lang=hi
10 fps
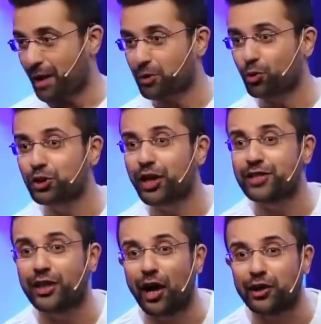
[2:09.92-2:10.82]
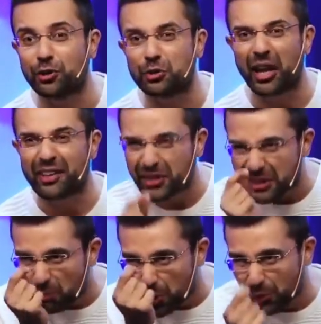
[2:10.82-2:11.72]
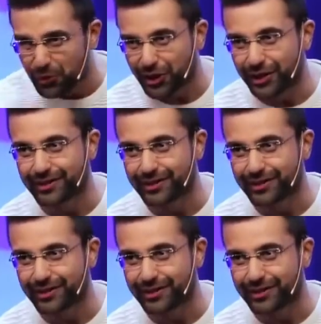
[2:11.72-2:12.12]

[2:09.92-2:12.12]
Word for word: आपकी खुद की ऐसी कहानी हो तो लाइफ कितनी बोरिंग हो